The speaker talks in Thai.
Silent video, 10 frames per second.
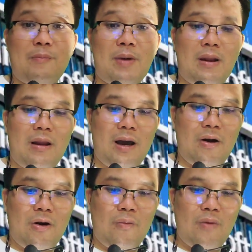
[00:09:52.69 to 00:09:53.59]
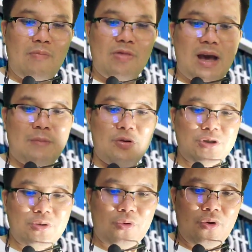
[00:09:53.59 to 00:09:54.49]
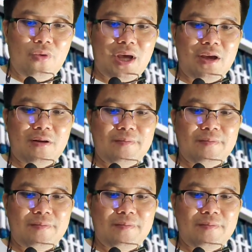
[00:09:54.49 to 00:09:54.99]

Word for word: เป็นเรื่องของเว็บ 3.0 ด้วย